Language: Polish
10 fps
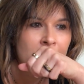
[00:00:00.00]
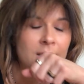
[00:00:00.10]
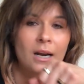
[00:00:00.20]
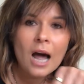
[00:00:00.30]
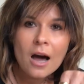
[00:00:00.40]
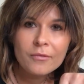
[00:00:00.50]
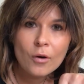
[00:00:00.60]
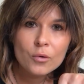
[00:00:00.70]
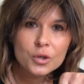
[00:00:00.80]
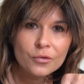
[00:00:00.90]

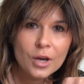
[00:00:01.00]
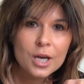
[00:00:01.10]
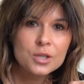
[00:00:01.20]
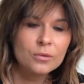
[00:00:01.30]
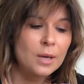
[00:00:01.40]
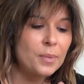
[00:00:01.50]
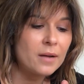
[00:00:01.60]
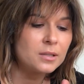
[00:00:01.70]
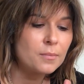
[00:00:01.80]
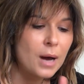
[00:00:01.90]
trawą, świeżą,
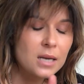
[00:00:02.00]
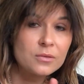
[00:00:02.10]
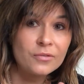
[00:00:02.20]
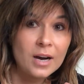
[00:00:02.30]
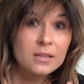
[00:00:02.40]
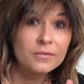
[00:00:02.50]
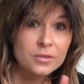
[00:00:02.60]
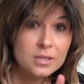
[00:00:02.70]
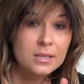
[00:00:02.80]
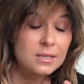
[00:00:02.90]
naprawdę bardzo fajny
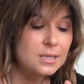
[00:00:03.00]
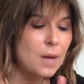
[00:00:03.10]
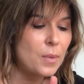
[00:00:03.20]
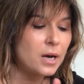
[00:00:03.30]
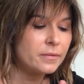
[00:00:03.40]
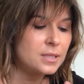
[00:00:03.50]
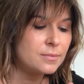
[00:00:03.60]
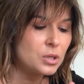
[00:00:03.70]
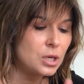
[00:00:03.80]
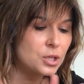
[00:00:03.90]
wiosenny zapach,
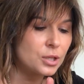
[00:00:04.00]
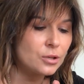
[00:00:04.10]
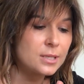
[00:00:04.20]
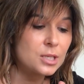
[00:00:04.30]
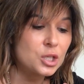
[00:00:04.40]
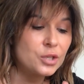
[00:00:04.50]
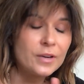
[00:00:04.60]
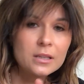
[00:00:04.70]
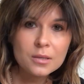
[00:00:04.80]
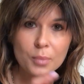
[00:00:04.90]
więc myślę, że to jest też
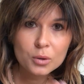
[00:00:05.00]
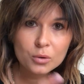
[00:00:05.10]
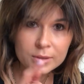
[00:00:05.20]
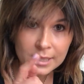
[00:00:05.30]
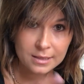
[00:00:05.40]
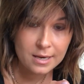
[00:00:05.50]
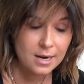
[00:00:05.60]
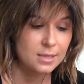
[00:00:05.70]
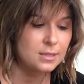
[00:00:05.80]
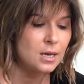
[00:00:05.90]
świetny produkt na
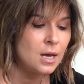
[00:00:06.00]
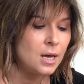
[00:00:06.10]
teraz.